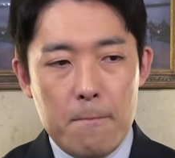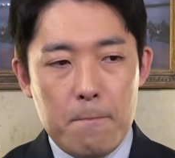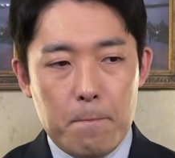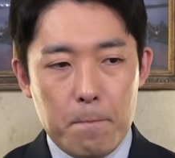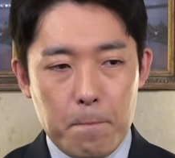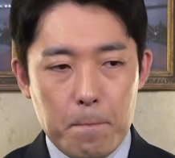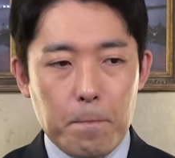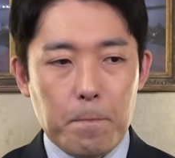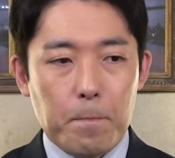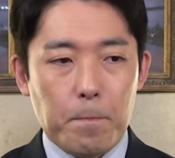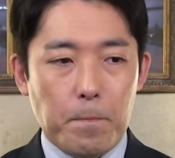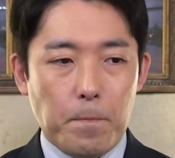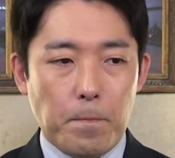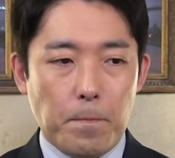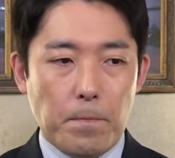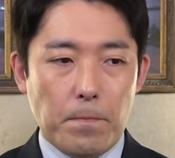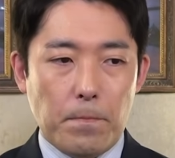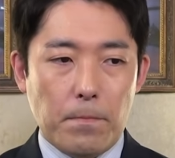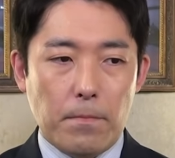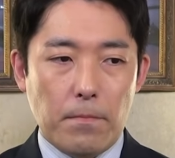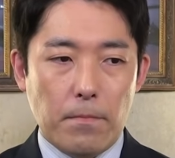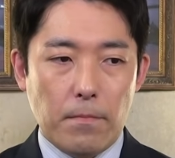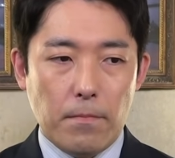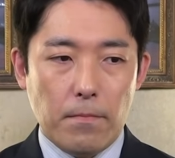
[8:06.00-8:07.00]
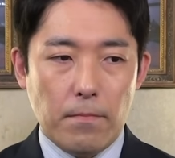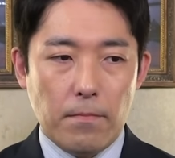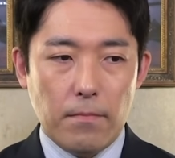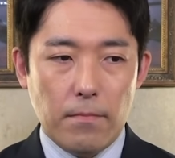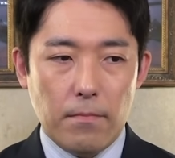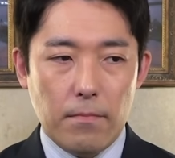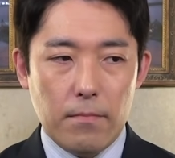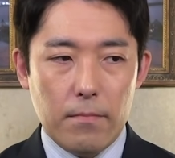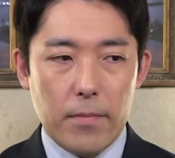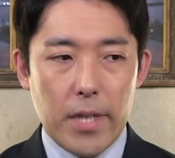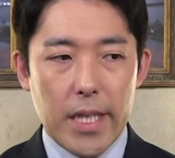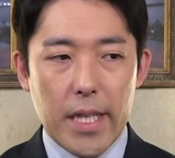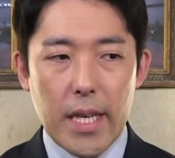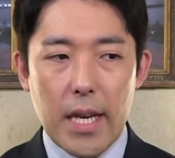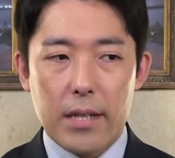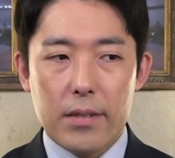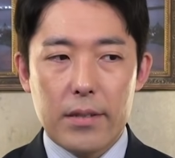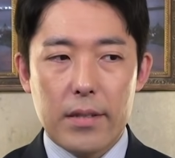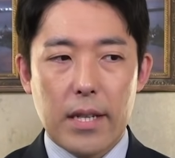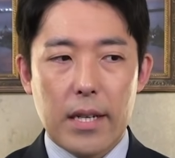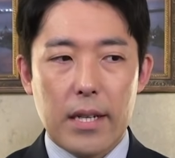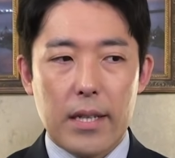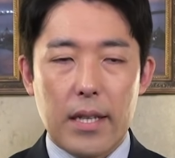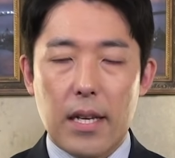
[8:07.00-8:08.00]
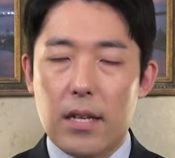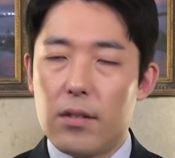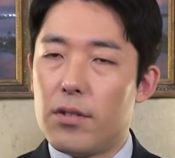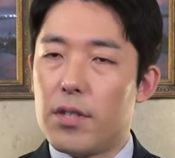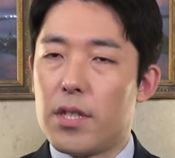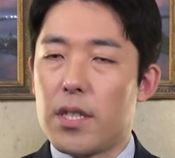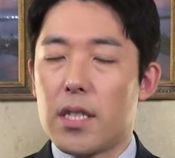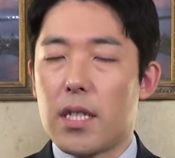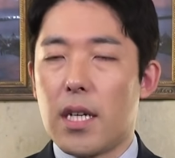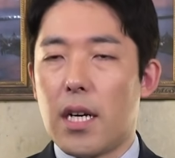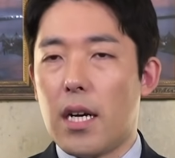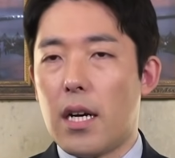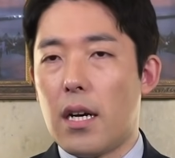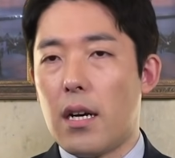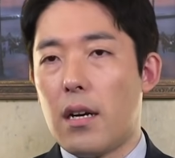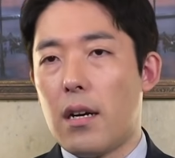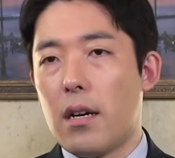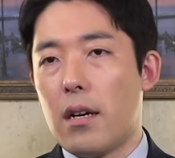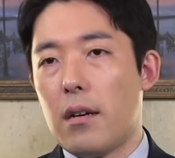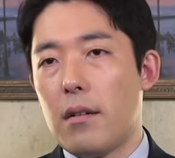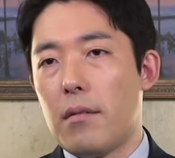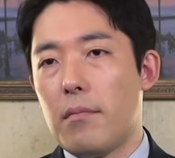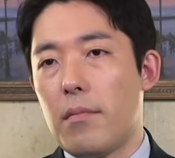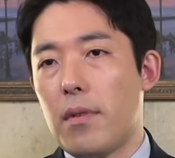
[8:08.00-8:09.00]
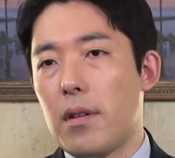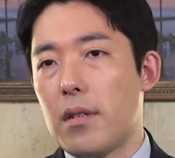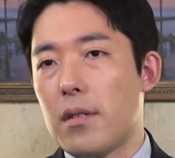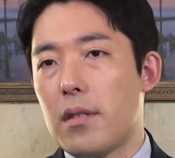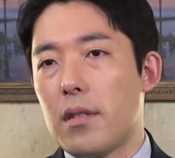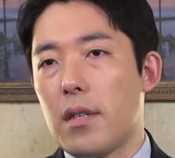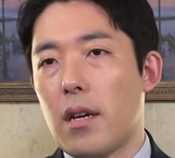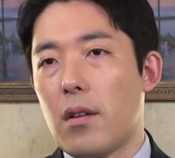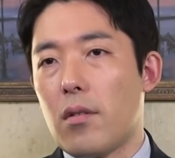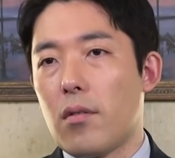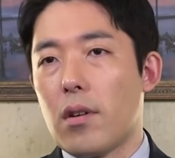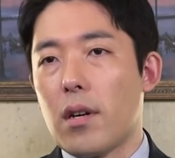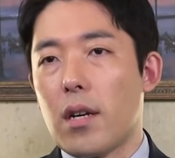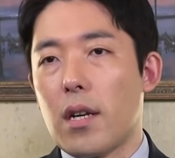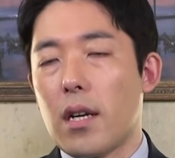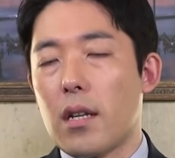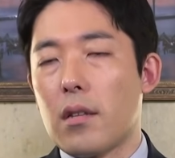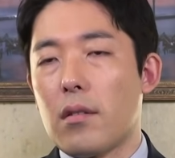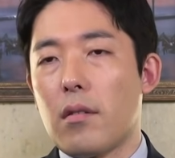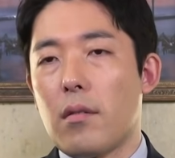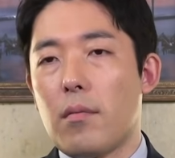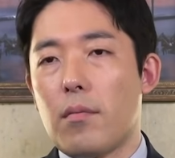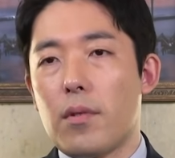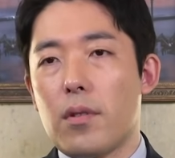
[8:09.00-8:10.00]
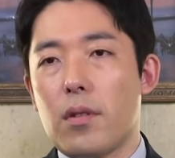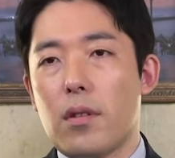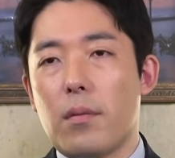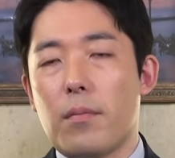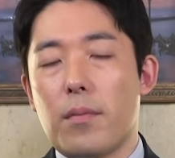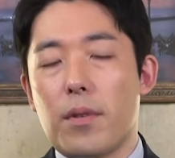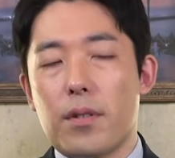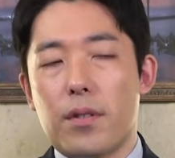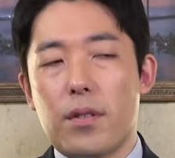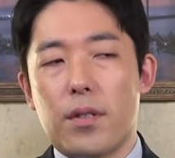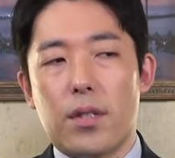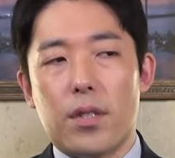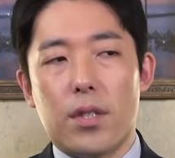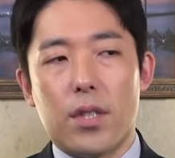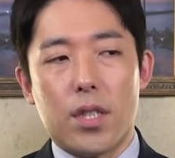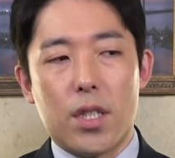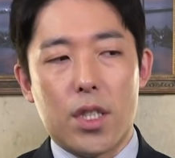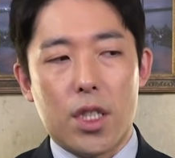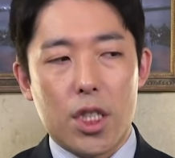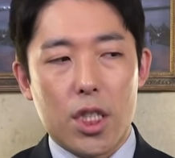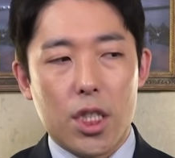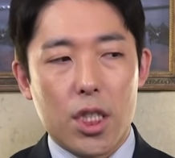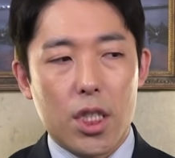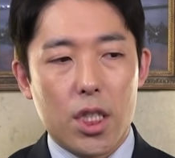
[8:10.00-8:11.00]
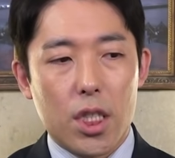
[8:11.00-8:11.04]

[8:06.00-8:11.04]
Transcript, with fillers: うん、うん、まあやるならナウシカナイスでやろうかなと思ってますし、